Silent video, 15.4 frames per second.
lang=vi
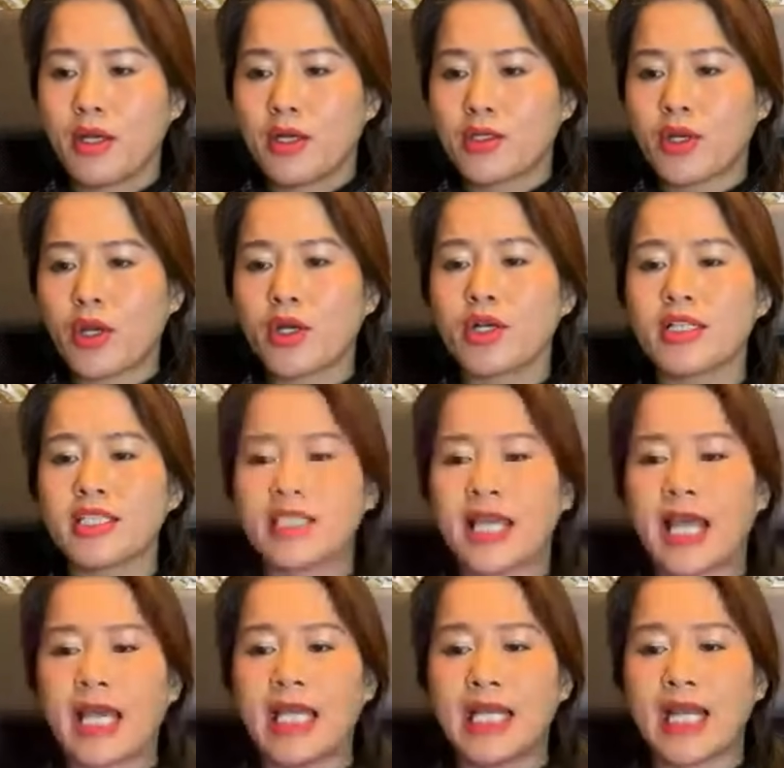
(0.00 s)
nó có
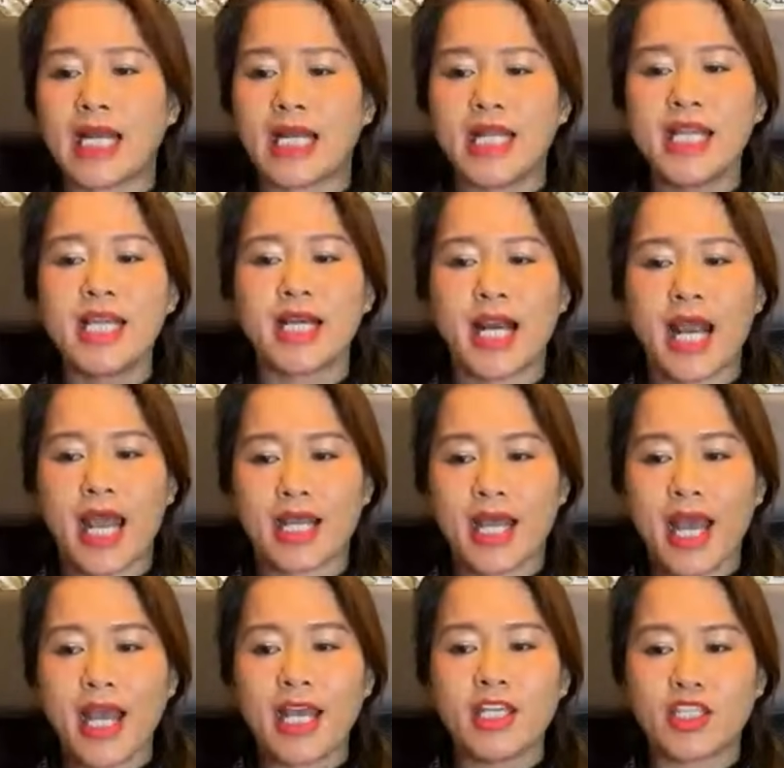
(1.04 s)
thể là liên lạc
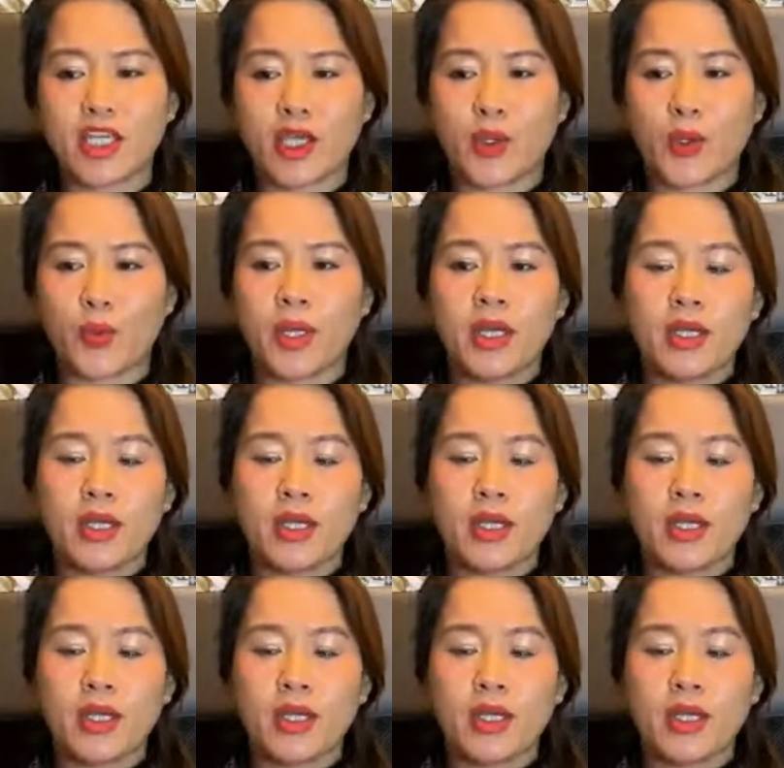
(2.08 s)
hai chiều